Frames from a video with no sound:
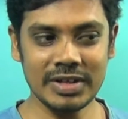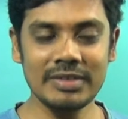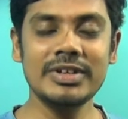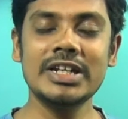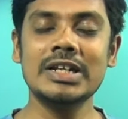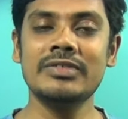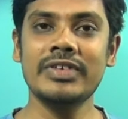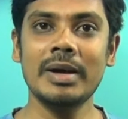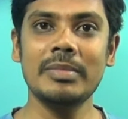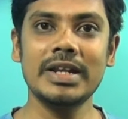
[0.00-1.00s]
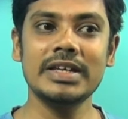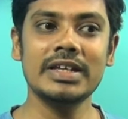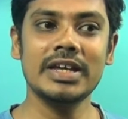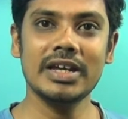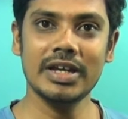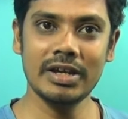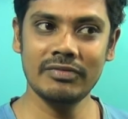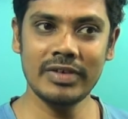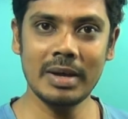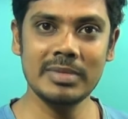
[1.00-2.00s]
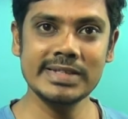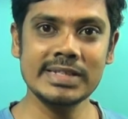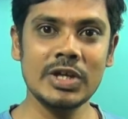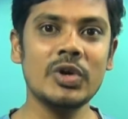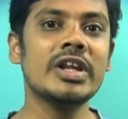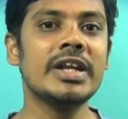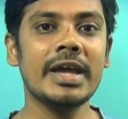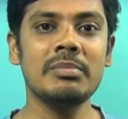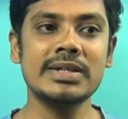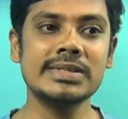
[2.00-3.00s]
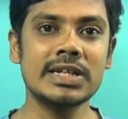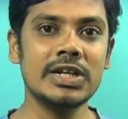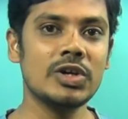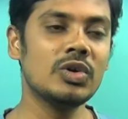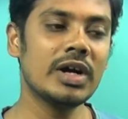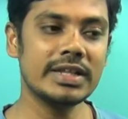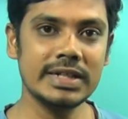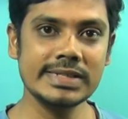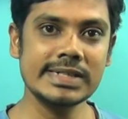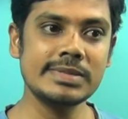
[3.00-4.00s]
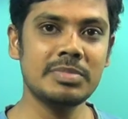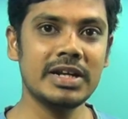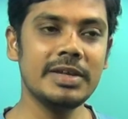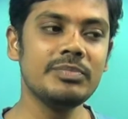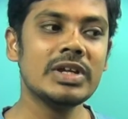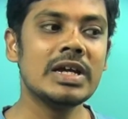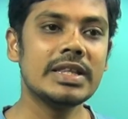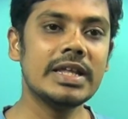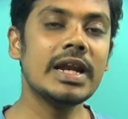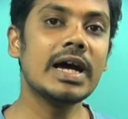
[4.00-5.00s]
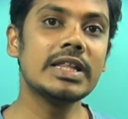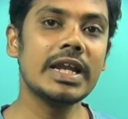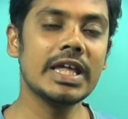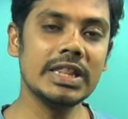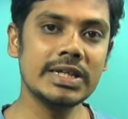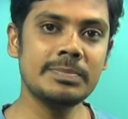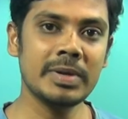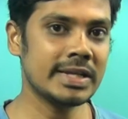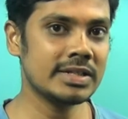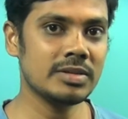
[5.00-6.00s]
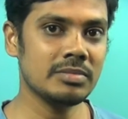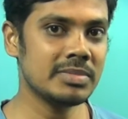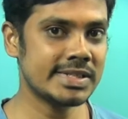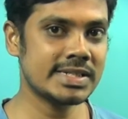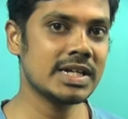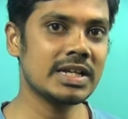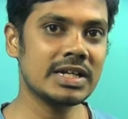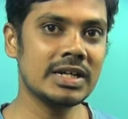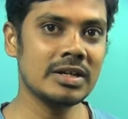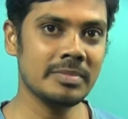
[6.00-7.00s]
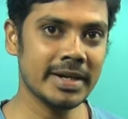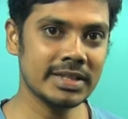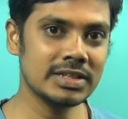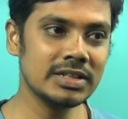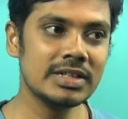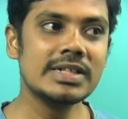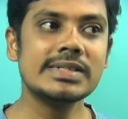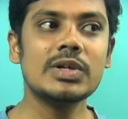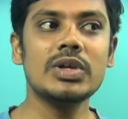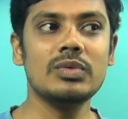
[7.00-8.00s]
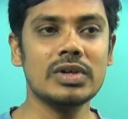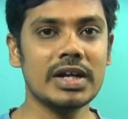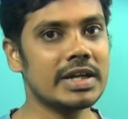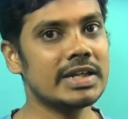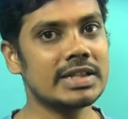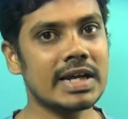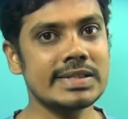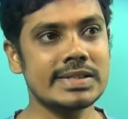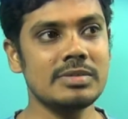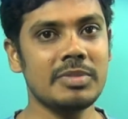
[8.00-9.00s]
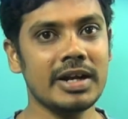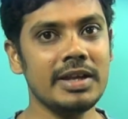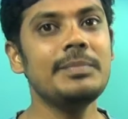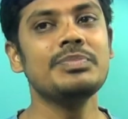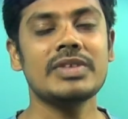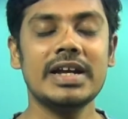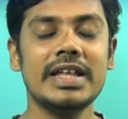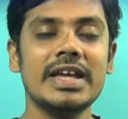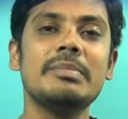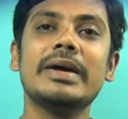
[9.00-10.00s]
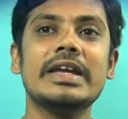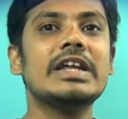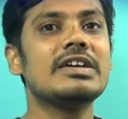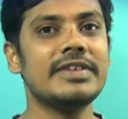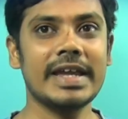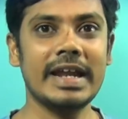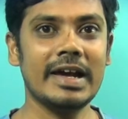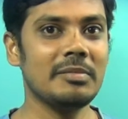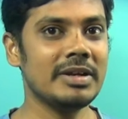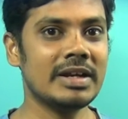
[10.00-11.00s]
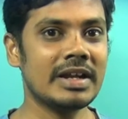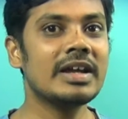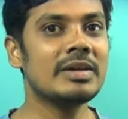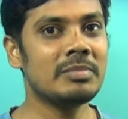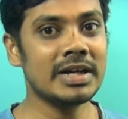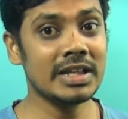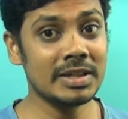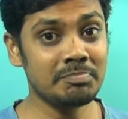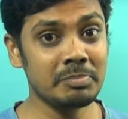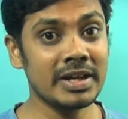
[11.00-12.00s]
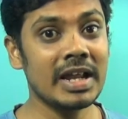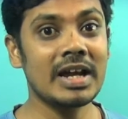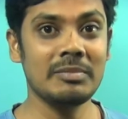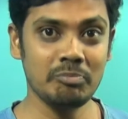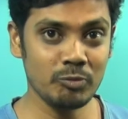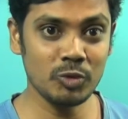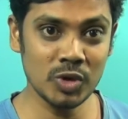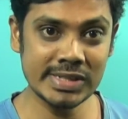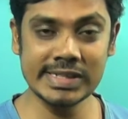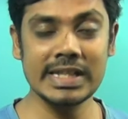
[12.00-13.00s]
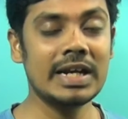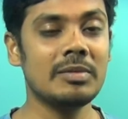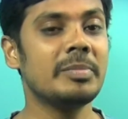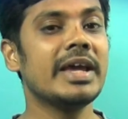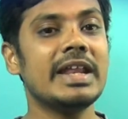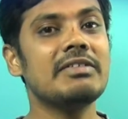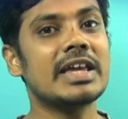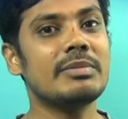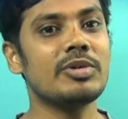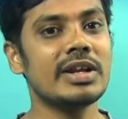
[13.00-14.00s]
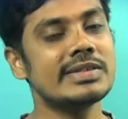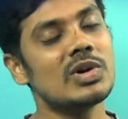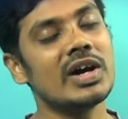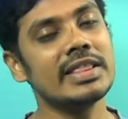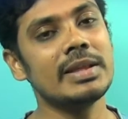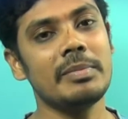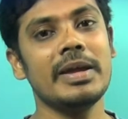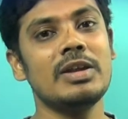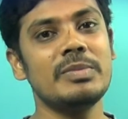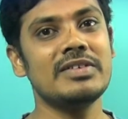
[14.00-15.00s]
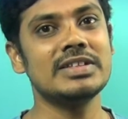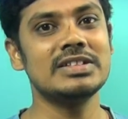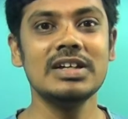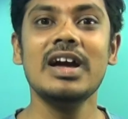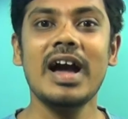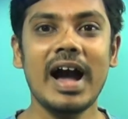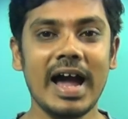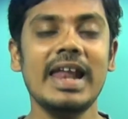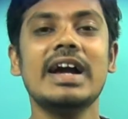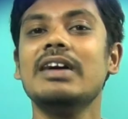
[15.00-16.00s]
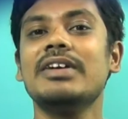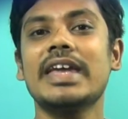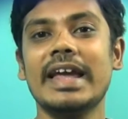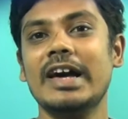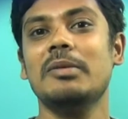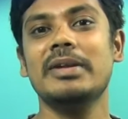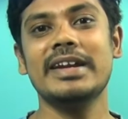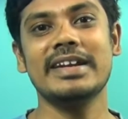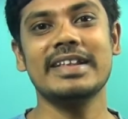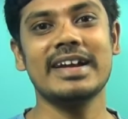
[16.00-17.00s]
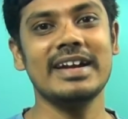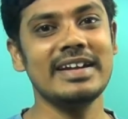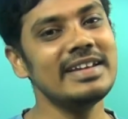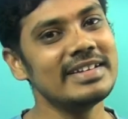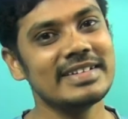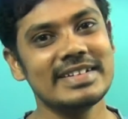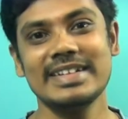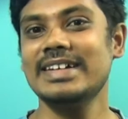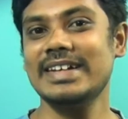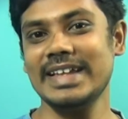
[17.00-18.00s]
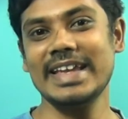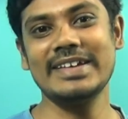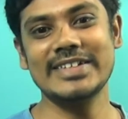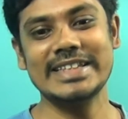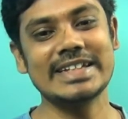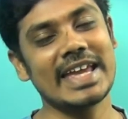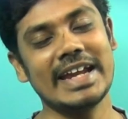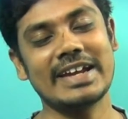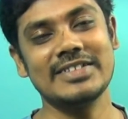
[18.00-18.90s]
என் வீட்டில் ஃபேமிலி என் ஃபேமிலிஸ்லேயோ என் நெய்பர்ஸ்கிட்டேயோ அதை டிஸ்கஸ் பண்ணி தென் அதில் எந்த பேர் பெஸ்ட்டாக இருக்குன்ற பார்த்து ஸோ இவங்கக்கிட்ட அதை கன்சல்ட் பண்ணி அதை என் பையனுக்கு வைக்கலாம் அப்படின்றேன் பட் இப்போ நான் இப் ஒன்ஸு தான் நான் பேரே வைக்க போகிறேன் ஸோ அந்த பேருமே வந்து அழகாக வைக்கலாம் அப்படின்றதுக்காண்டி இங்கே வந்து கேட்க